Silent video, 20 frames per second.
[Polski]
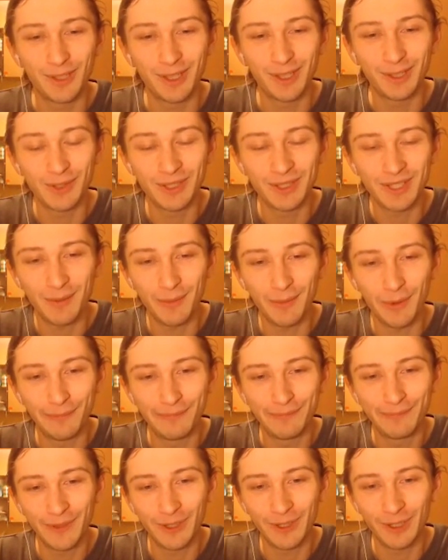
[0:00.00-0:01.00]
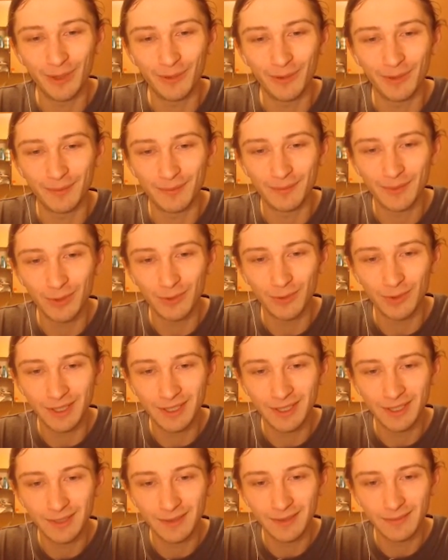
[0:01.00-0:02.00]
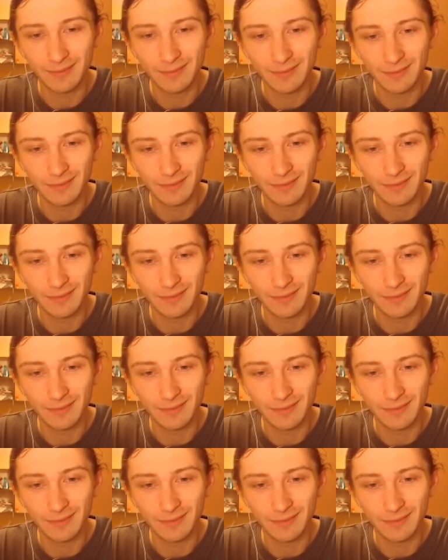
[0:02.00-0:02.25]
za to samo. No dobra, co tu jest?